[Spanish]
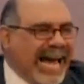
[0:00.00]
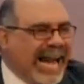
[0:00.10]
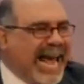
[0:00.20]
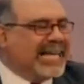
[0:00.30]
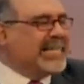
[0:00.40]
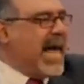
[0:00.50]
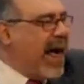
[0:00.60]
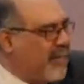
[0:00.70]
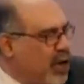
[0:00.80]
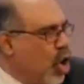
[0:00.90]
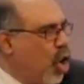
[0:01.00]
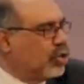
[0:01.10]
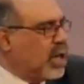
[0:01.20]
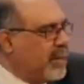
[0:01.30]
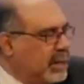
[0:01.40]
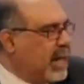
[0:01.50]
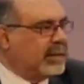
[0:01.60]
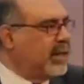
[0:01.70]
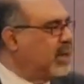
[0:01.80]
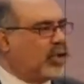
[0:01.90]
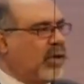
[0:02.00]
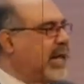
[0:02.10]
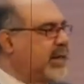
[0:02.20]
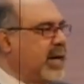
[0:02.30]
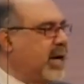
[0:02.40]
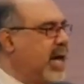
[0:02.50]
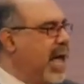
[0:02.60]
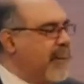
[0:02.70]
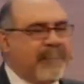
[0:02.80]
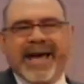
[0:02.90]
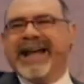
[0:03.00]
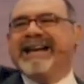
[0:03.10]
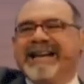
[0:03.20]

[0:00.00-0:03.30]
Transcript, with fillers: a Dios, habitantes de toda la tierra. Venid